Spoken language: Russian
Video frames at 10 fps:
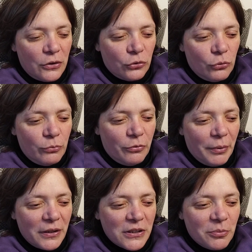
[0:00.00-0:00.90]
дом, в
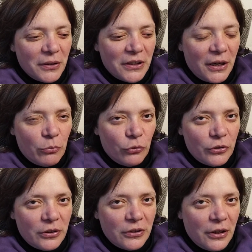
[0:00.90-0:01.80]
принципе, и
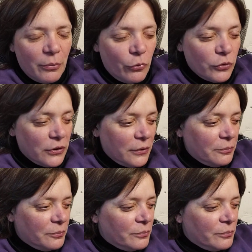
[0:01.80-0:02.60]
требует ремонта.